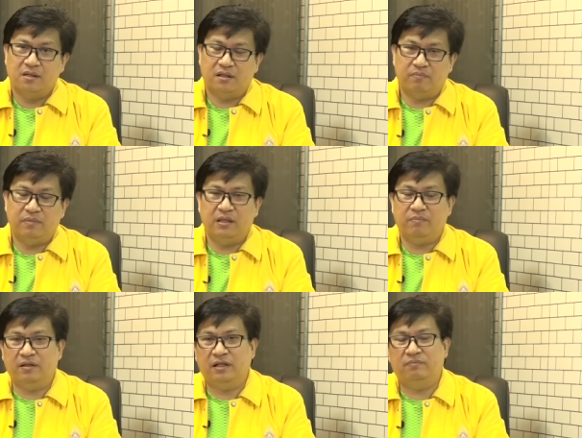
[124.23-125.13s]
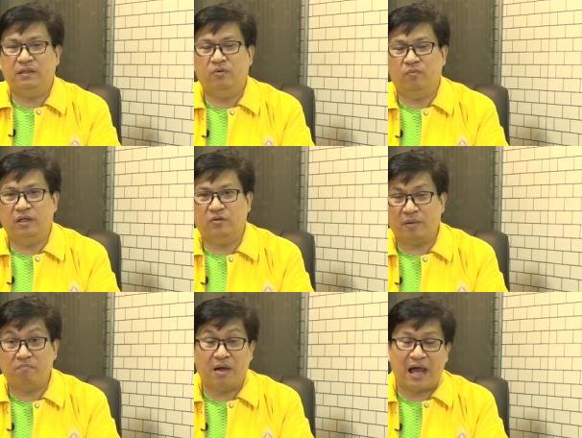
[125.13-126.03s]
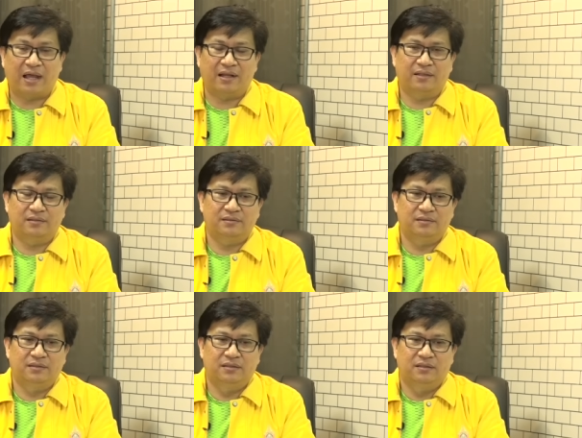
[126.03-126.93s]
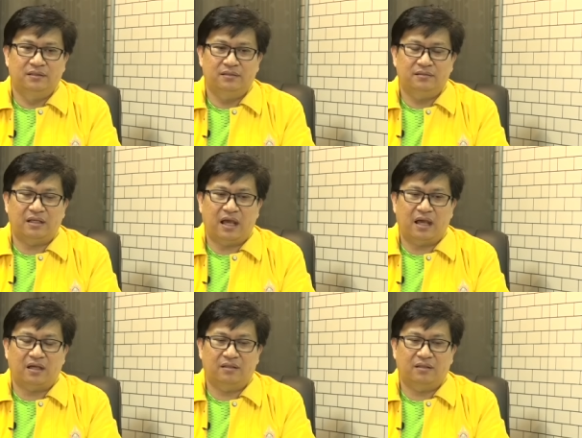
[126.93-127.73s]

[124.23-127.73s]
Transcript: คลิปนี้เป็นคลิปที่ผมได้รับมานะจาก